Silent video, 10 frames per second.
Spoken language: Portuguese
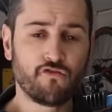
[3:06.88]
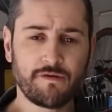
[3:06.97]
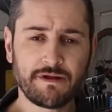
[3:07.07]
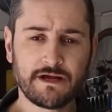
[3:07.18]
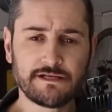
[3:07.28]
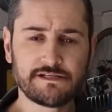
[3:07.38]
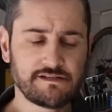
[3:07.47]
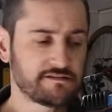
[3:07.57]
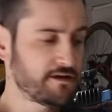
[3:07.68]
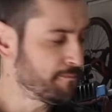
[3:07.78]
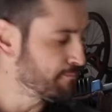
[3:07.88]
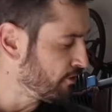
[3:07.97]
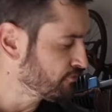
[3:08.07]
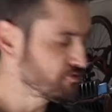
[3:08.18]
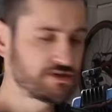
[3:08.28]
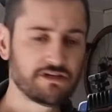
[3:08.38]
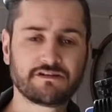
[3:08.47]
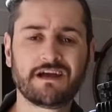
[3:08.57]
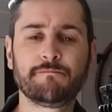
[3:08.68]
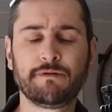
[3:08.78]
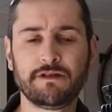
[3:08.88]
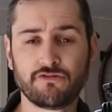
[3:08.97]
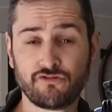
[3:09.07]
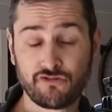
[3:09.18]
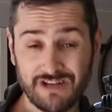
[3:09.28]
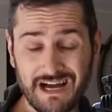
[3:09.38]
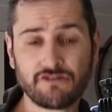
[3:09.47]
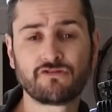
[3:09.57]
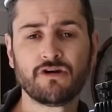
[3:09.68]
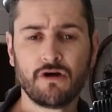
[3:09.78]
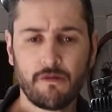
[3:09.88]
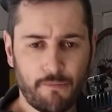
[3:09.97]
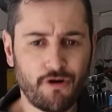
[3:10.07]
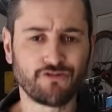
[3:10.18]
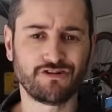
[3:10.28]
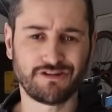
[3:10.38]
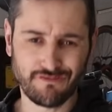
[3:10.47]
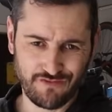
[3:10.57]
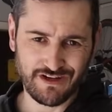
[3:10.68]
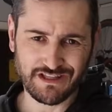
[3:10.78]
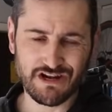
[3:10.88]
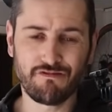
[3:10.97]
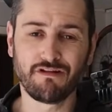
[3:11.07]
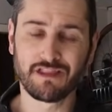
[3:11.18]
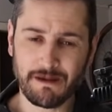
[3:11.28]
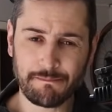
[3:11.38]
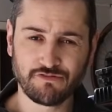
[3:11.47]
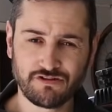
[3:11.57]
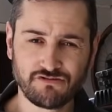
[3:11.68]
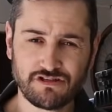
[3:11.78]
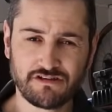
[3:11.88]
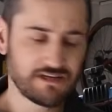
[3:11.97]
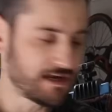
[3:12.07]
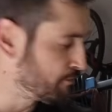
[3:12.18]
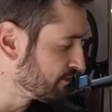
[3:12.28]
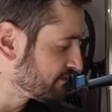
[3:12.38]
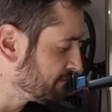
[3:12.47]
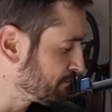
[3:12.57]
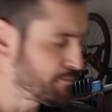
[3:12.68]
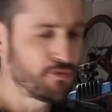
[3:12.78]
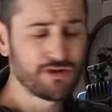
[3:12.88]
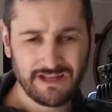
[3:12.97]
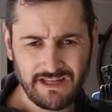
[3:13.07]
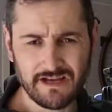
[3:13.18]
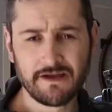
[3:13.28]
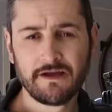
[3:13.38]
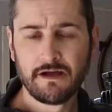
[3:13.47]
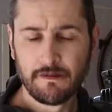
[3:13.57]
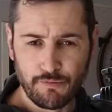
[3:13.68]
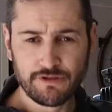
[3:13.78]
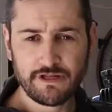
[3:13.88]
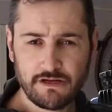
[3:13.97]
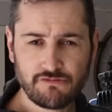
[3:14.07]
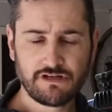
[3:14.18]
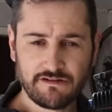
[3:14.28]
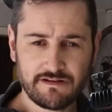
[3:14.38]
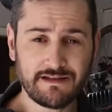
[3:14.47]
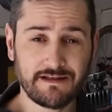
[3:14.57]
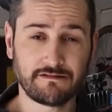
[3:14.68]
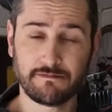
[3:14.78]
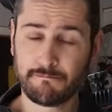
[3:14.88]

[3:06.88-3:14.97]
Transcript: O fabricante disse que eu posso utilizar em pneus usados, Posso, então fica tranquilo, dá para você utilizar. Por exemplo, eu poderia poderia utilizar nesse.